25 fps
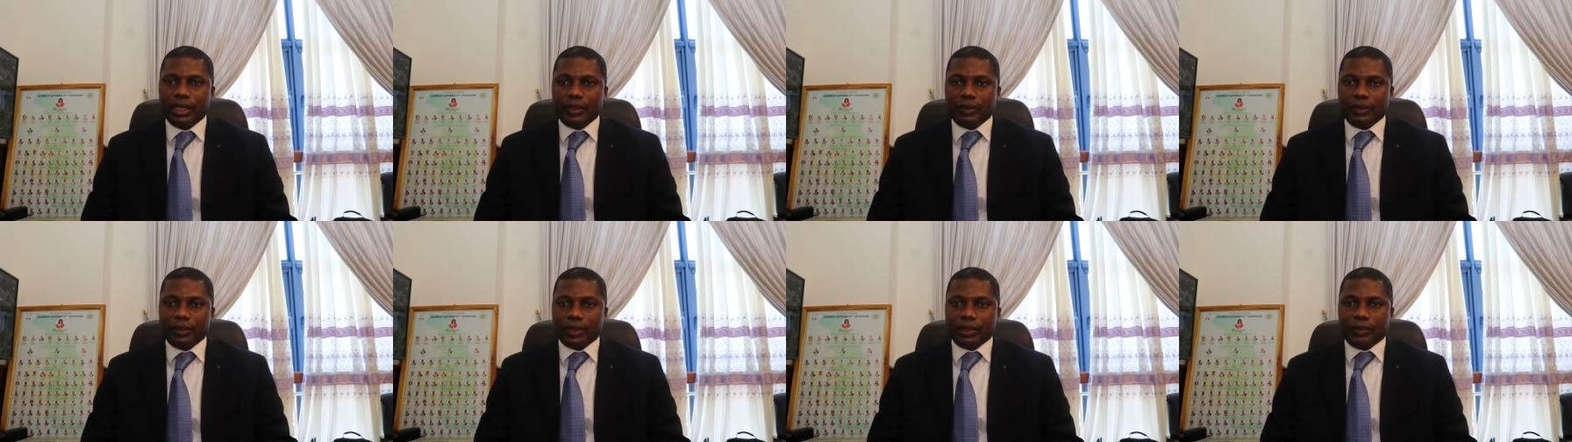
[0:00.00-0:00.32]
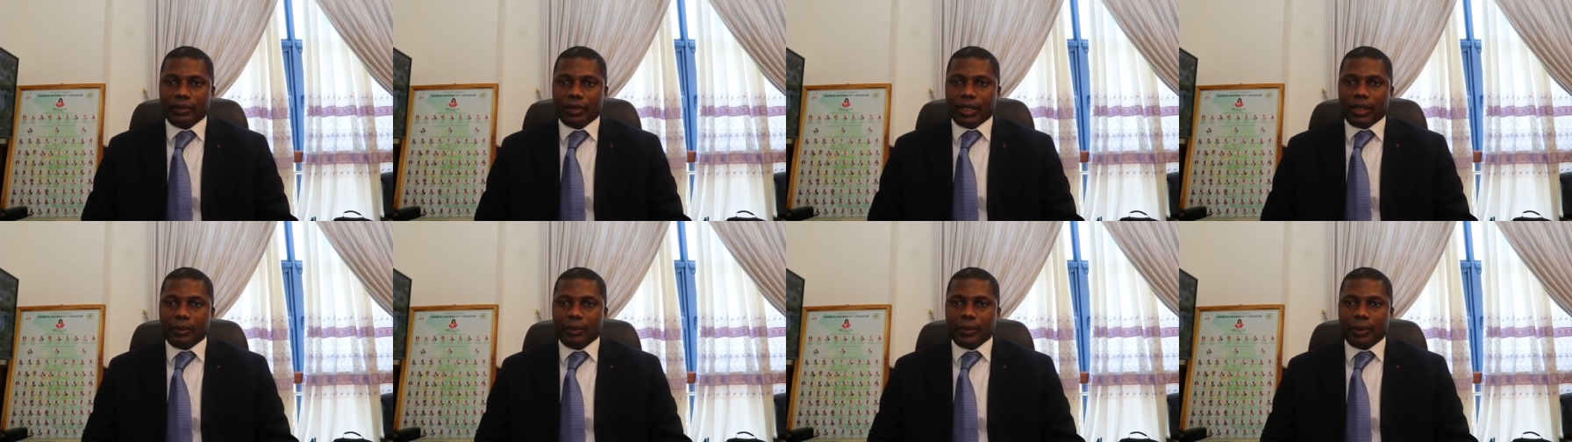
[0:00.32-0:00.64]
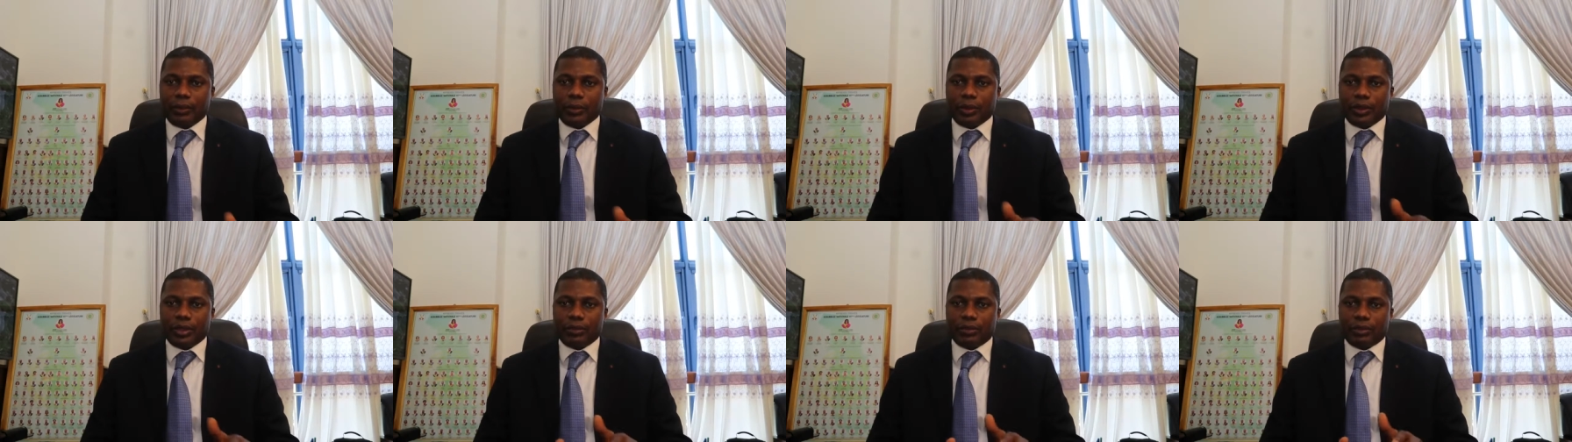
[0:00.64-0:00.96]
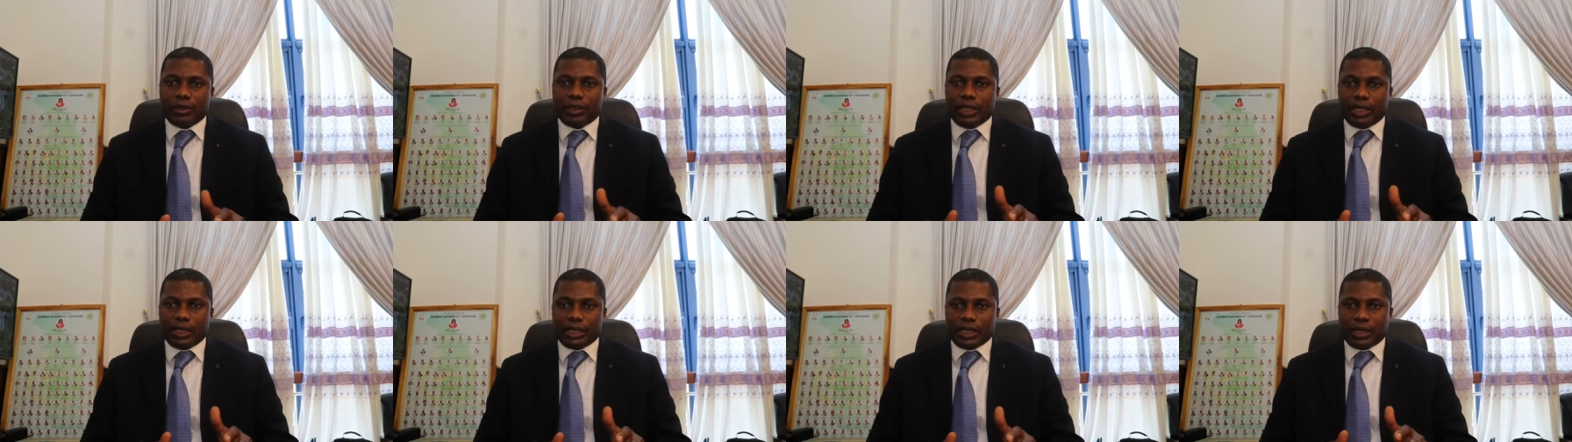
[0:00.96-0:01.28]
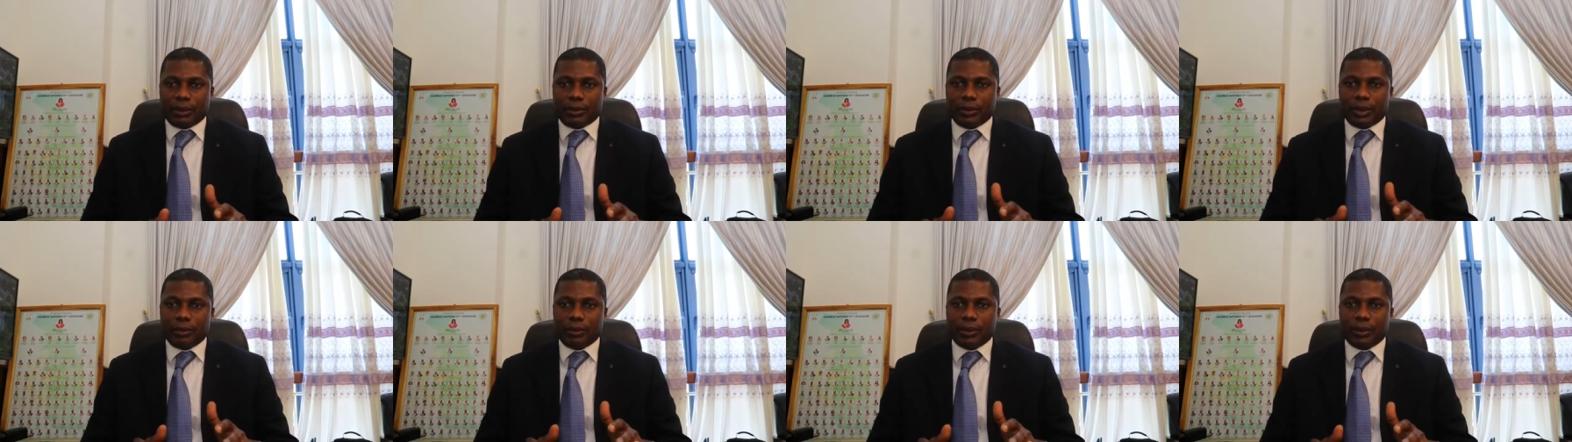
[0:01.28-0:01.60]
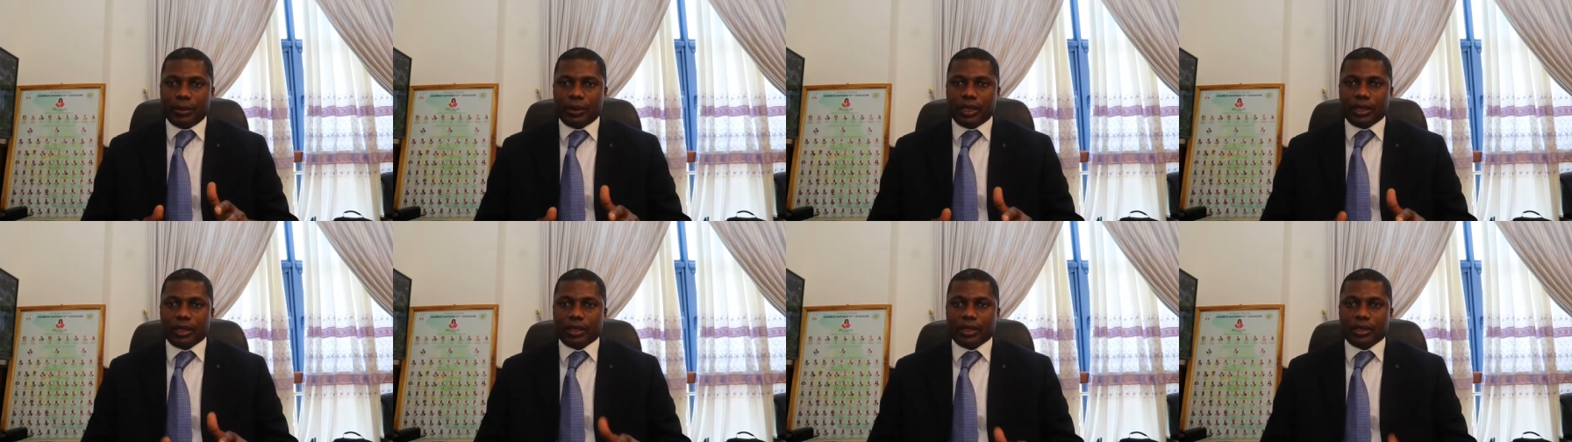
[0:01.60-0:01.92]
nous avons quand même au niveau de l'Assemblée pu
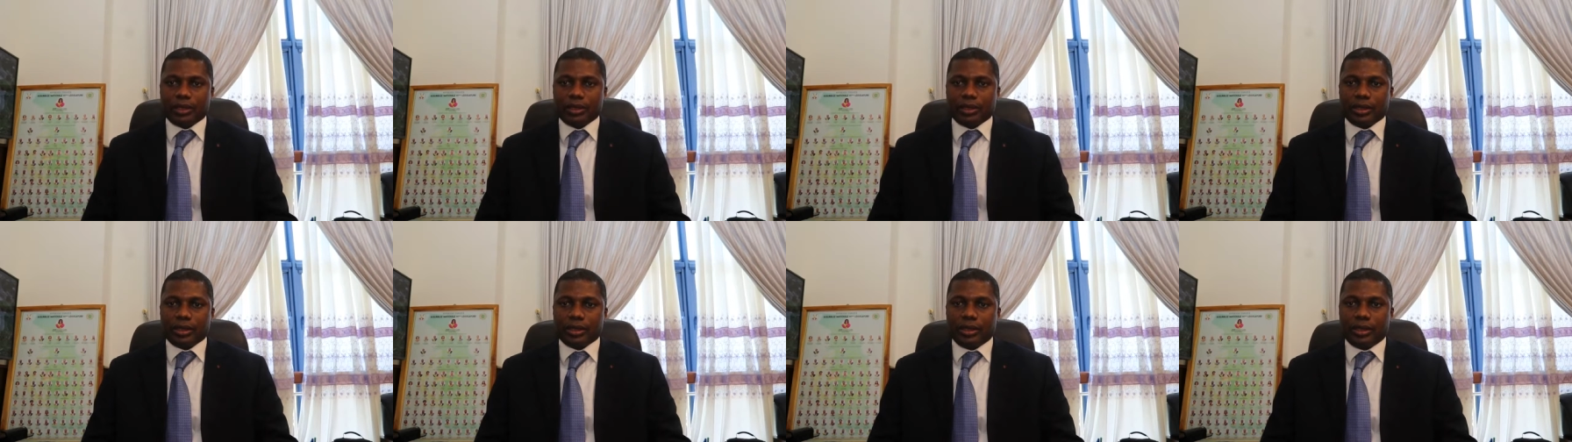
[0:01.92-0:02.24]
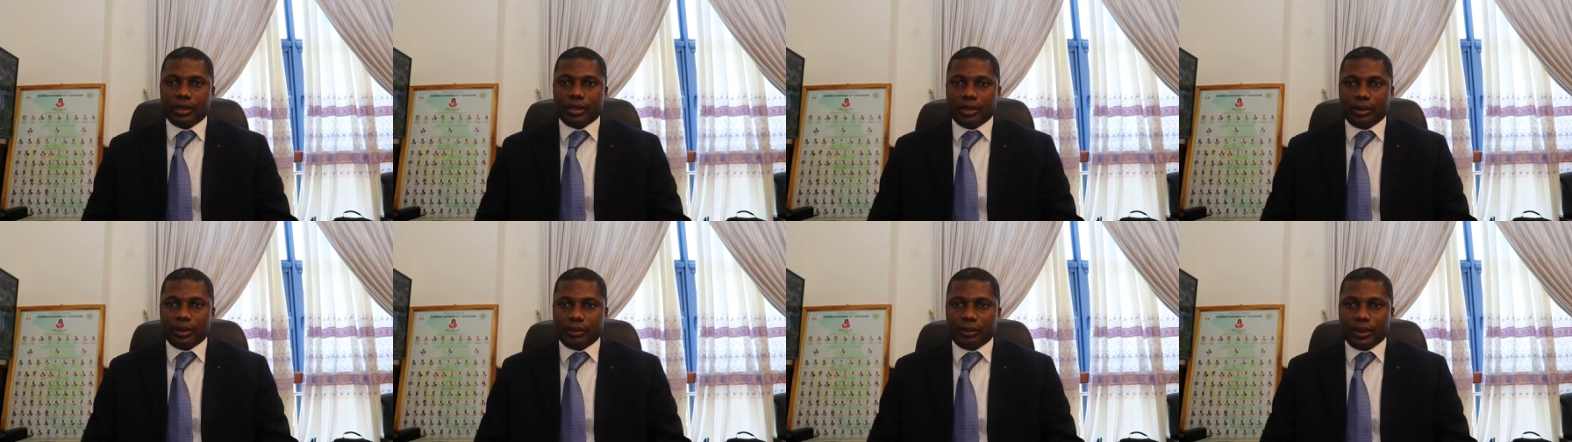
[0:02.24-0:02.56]
mettre en,